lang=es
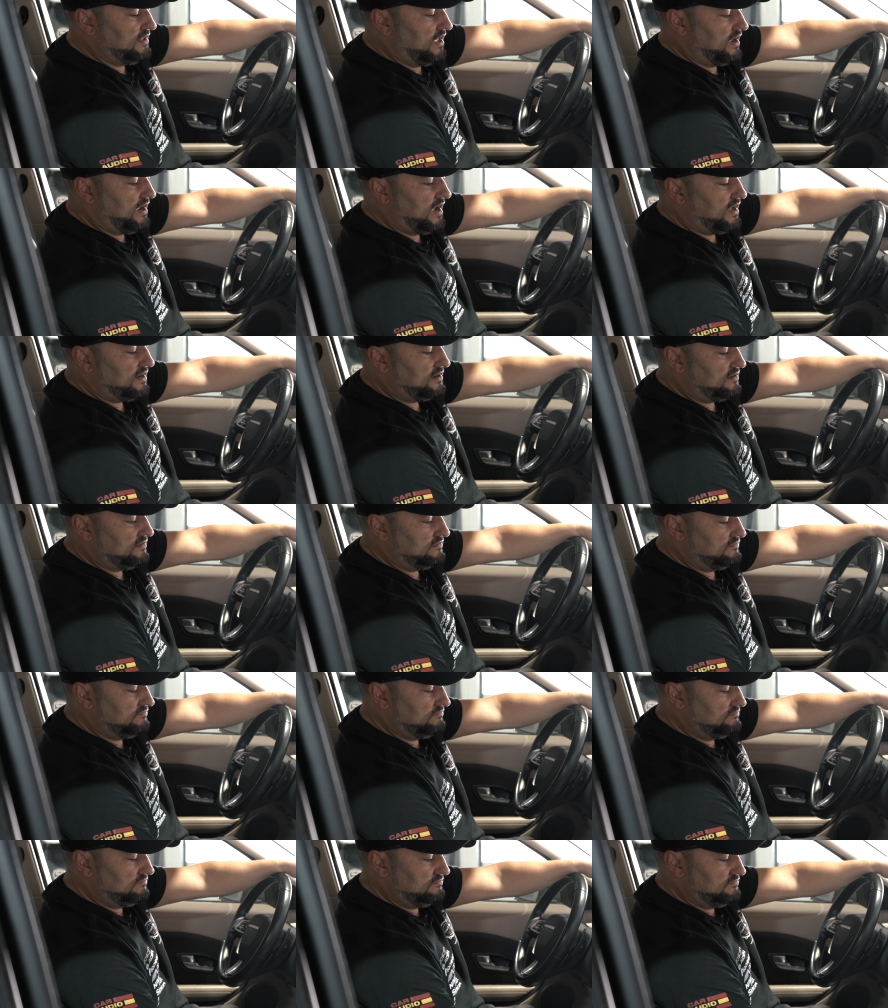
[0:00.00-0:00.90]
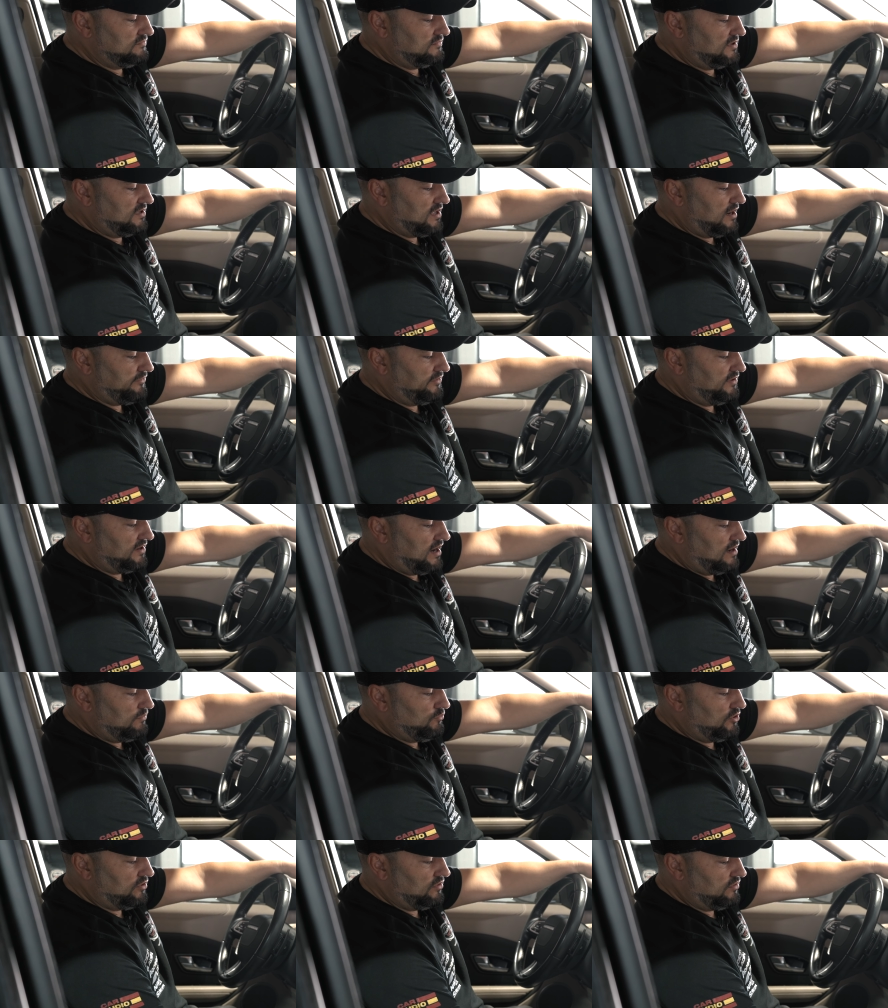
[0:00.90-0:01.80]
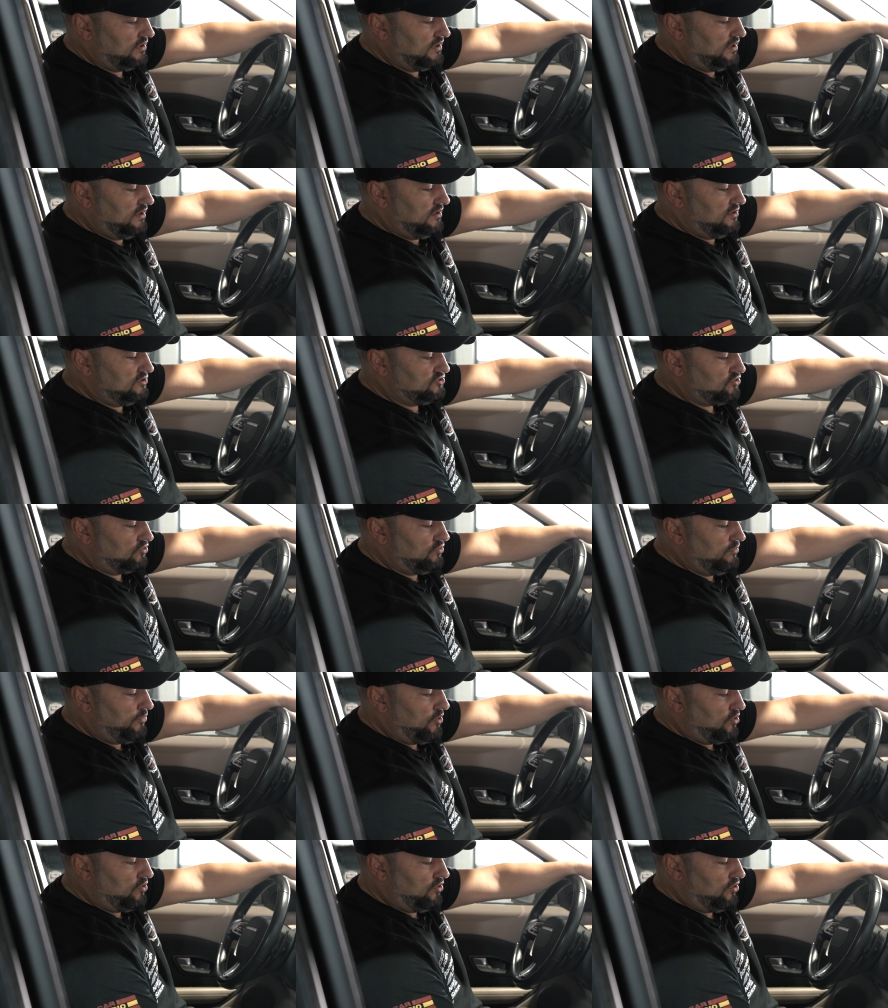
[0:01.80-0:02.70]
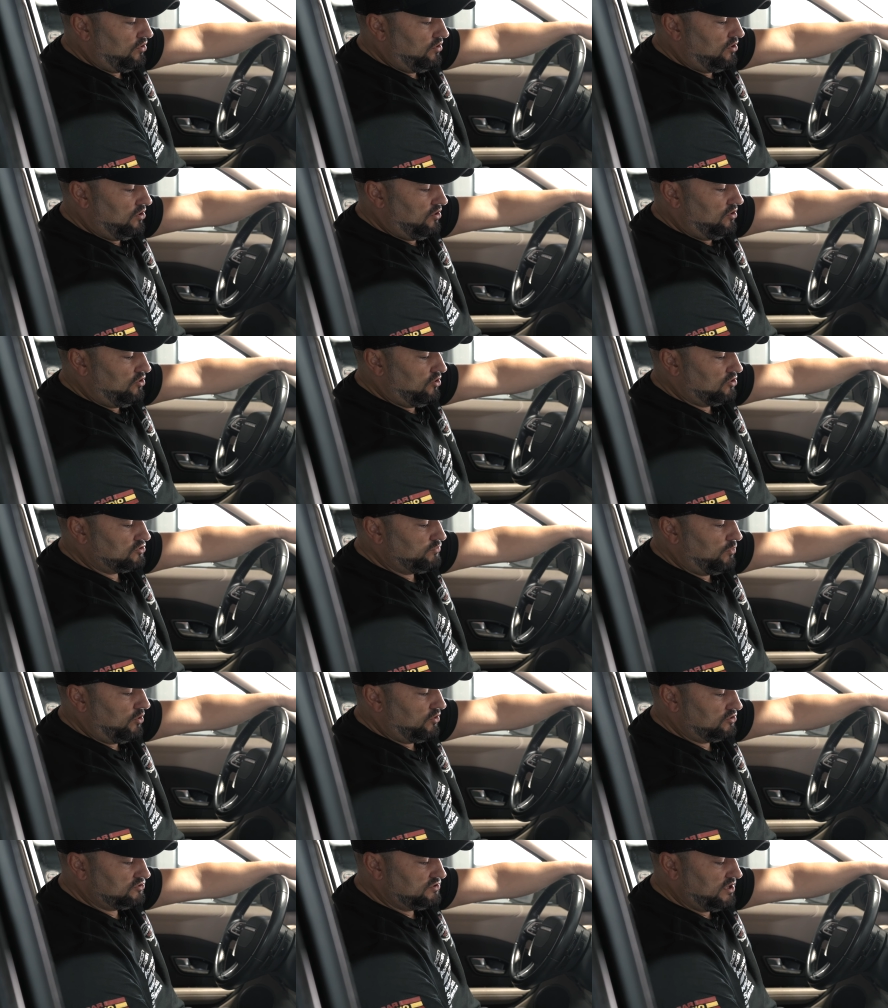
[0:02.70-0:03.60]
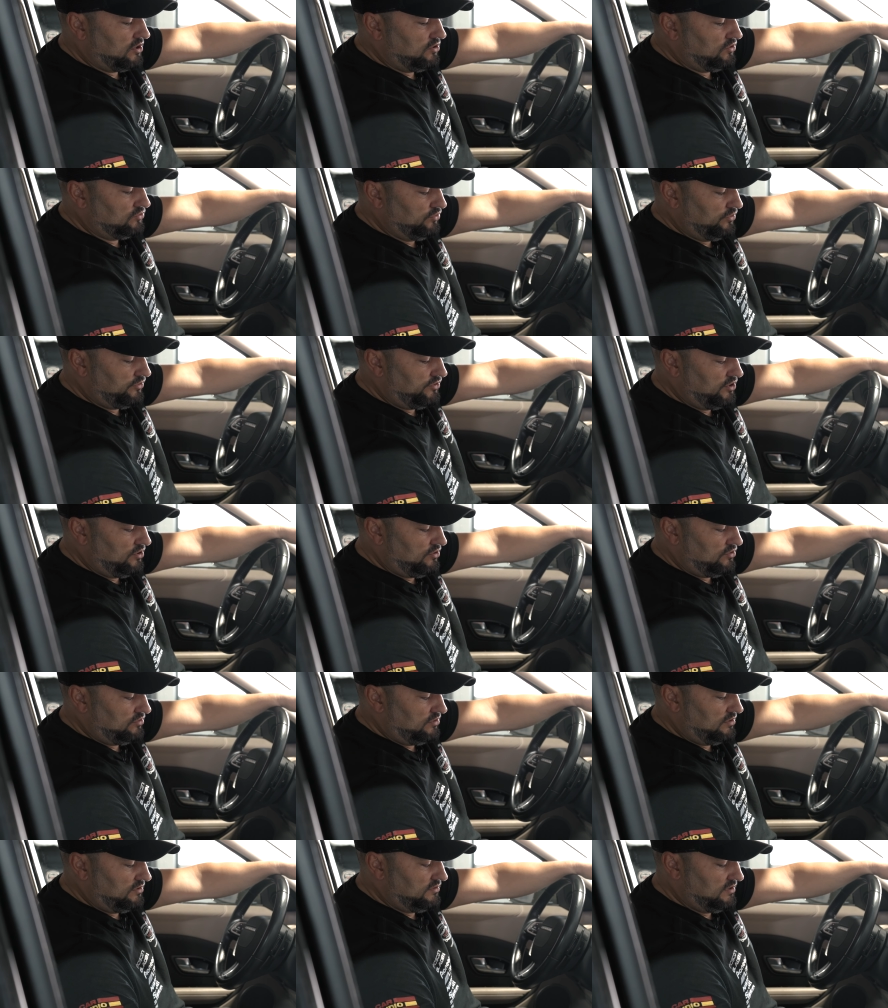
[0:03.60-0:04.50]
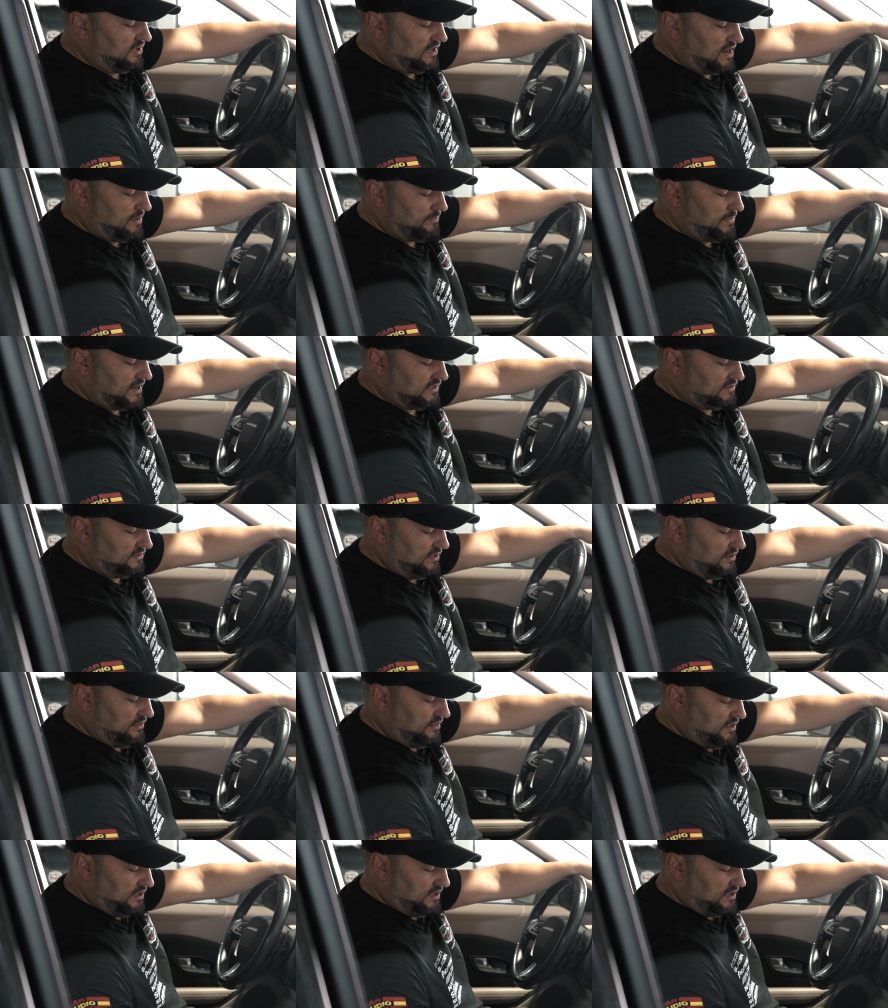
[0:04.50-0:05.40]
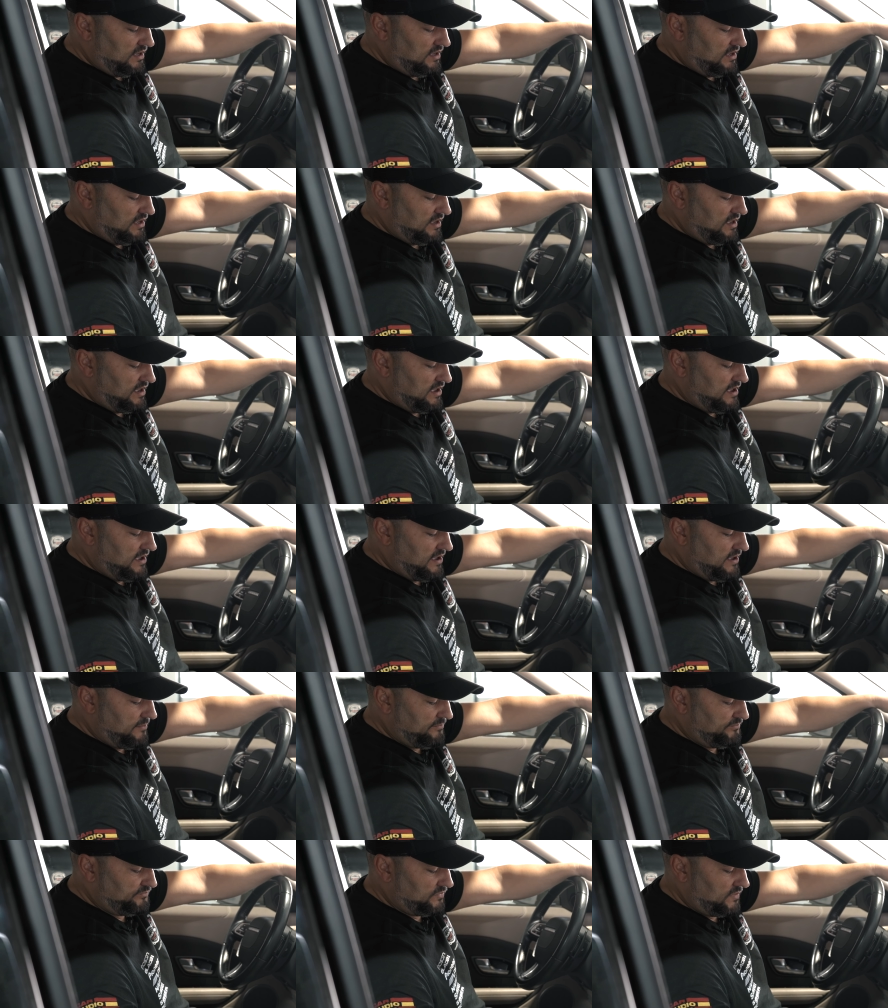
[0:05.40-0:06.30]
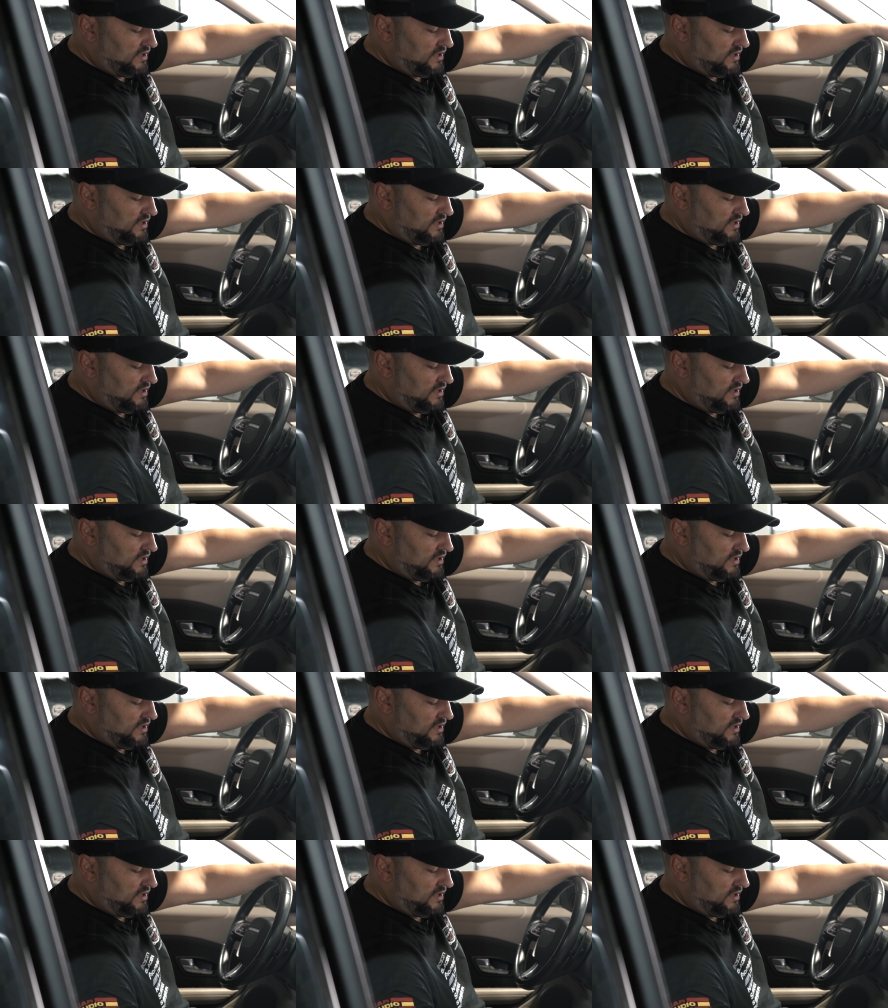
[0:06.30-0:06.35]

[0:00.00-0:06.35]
de car, que al final, bueno, son un poco los modos de conducción de la parte de, eh,